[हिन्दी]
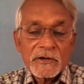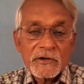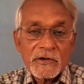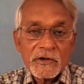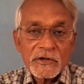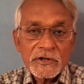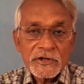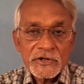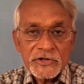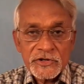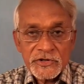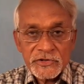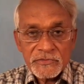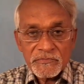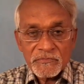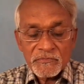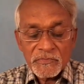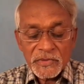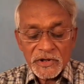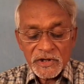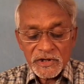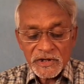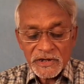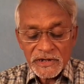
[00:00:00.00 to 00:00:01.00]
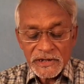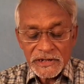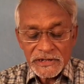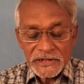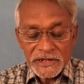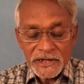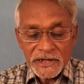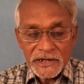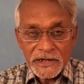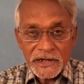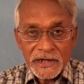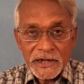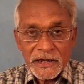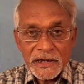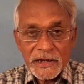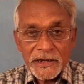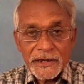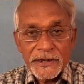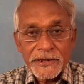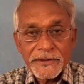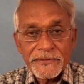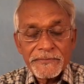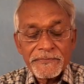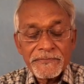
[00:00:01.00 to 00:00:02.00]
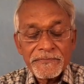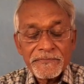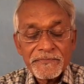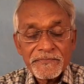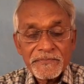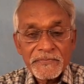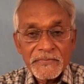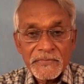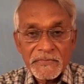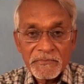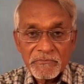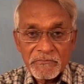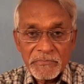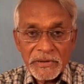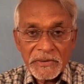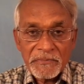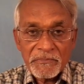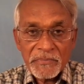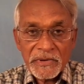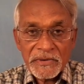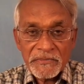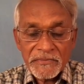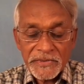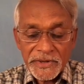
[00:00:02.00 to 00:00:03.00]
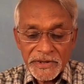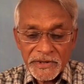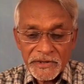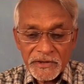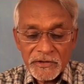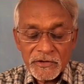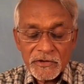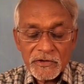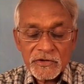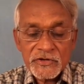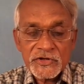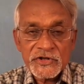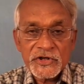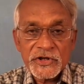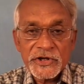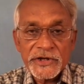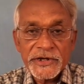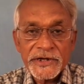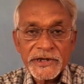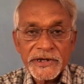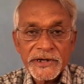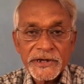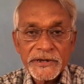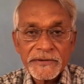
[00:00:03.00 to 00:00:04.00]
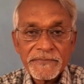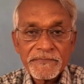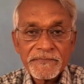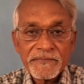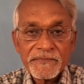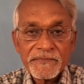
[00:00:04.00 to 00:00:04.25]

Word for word: कर्ज बढ़ता जा रहा है पेपर में कर्ज लिखे